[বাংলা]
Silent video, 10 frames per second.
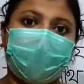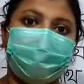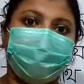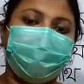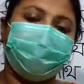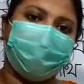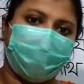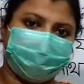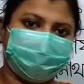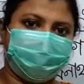কাপড়ের
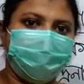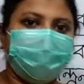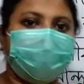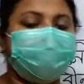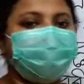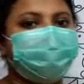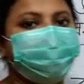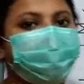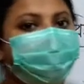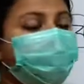পর্দা এইটাকে
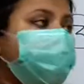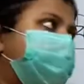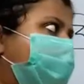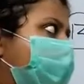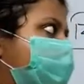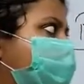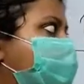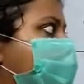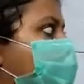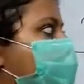বলা হয় পাল
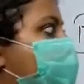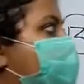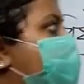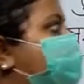এই